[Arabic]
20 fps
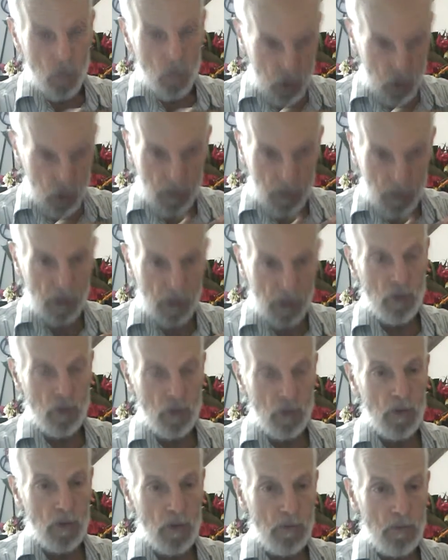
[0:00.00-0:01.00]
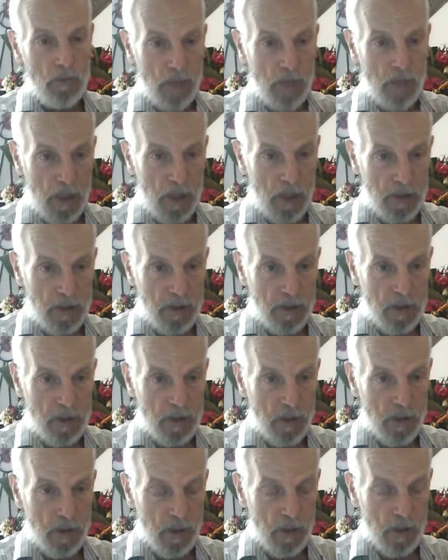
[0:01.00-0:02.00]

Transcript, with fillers: وشبه الرجل من الإنس